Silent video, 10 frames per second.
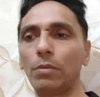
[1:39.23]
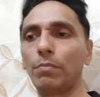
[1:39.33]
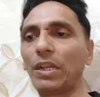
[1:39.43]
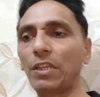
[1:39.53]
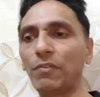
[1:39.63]

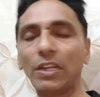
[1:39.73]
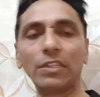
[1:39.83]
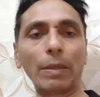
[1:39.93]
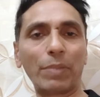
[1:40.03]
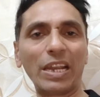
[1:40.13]
बाकी फ्रेंड्स
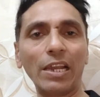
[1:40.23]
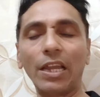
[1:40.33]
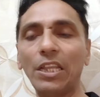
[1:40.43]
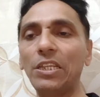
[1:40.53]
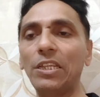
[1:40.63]
अप्रैल का
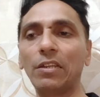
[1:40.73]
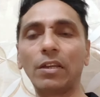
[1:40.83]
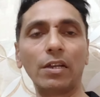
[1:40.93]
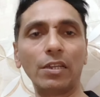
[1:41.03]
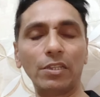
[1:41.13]
ही
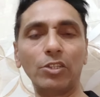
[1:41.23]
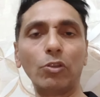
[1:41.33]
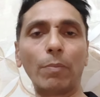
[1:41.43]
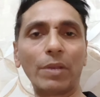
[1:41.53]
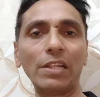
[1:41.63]
इनका ये जो
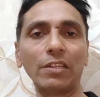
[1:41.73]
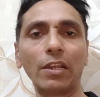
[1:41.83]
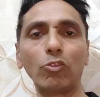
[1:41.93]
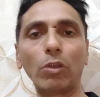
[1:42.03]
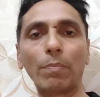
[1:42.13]
अप्रैल चल रहा
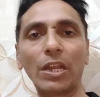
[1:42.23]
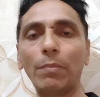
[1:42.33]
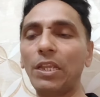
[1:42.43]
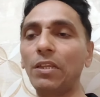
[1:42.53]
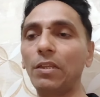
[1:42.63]
है तो अप्रैल
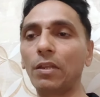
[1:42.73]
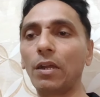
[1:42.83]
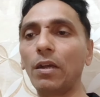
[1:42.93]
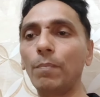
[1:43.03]
में ही इनका